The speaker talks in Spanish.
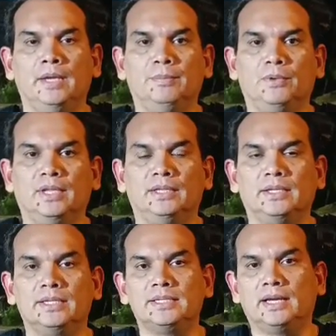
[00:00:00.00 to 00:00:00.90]

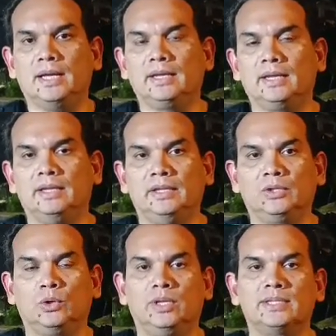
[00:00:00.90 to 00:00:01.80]
Importante destacar que
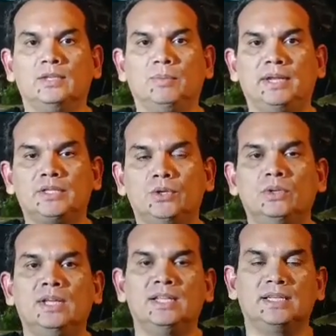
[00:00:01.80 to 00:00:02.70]
dentro de esta
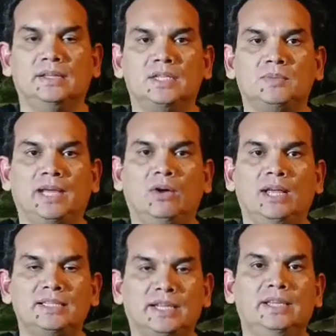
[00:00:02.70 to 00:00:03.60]
operación se han desplegado
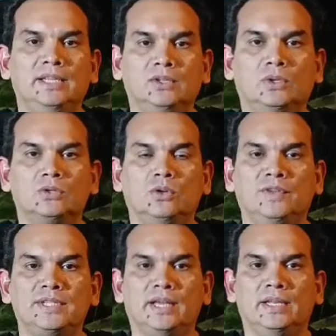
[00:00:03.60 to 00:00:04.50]
casi 500
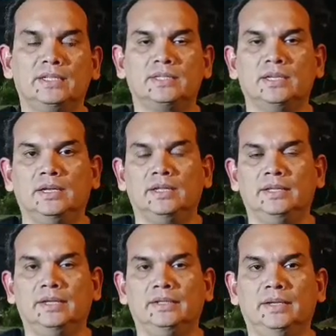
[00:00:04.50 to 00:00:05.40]
oficiales
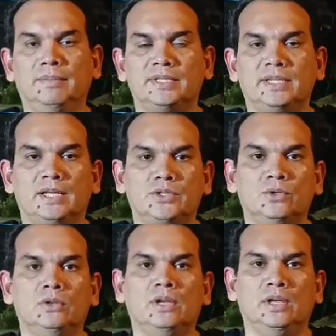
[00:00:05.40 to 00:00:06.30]
de,
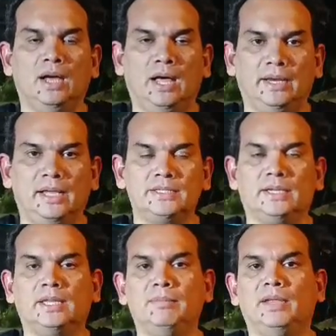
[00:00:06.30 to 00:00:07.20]
investigación.
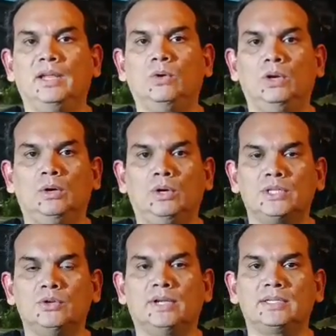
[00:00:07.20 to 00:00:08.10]
Agradecer también la
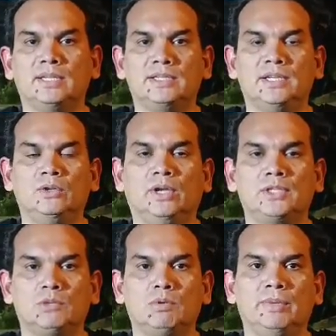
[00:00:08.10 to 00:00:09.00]
colaboración que está haciendo en
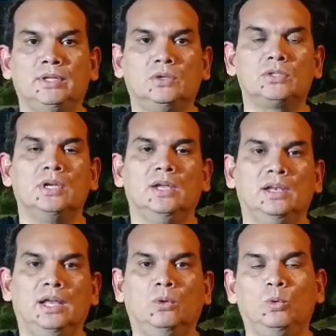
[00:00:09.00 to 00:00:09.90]
estos momentos
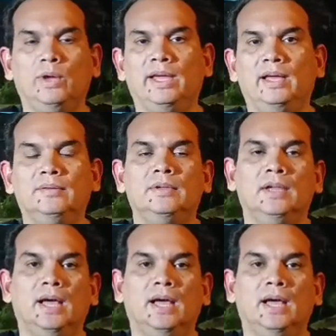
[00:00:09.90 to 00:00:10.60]
la UEA,